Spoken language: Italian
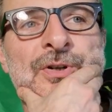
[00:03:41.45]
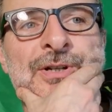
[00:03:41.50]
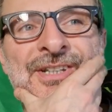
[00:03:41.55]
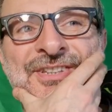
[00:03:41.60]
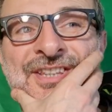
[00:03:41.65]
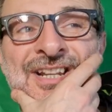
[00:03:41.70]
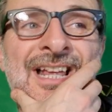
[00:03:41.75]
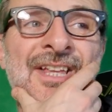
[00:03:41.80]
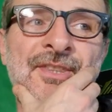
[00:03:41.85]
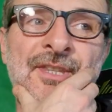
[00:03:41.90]

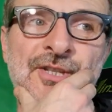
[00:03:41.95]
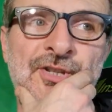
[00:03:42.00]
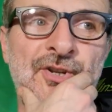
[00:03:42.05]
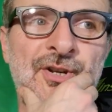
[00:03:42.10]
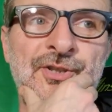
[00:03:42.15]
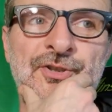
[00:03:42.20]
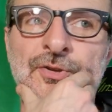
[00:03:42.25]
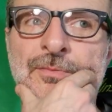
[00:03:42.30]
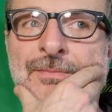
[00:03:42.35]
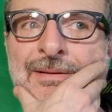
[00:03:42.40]
L'Atalanta ha
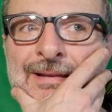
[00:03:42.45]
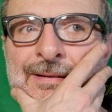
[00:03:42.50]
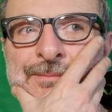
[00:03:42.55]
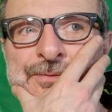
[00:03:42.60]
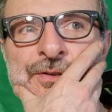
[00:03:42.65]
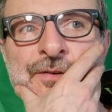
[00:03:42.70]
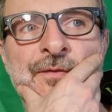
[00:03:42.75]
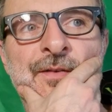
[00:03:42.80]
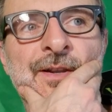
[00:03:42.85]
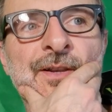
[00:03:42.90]
giocato bene,
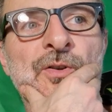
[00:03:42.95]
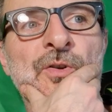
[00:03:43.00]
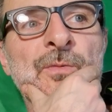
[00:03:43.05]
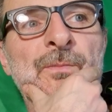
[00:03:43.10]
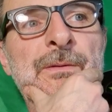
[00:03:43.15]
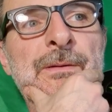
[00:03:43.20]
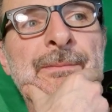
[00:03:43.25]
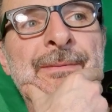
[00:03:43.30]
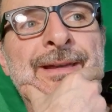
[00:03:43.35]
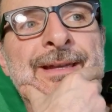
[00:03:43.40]
bisogna fare i
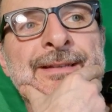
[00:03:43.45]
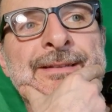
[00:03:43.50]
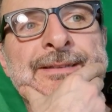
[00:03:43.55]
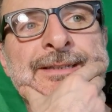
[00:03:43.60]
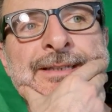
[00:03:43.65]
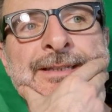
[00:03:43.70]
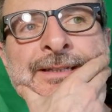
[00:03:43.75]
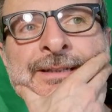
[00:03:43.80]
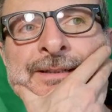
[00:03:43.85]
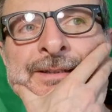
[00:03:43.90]

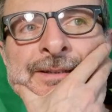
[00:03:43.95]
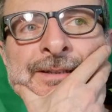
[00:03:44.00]
complimenti.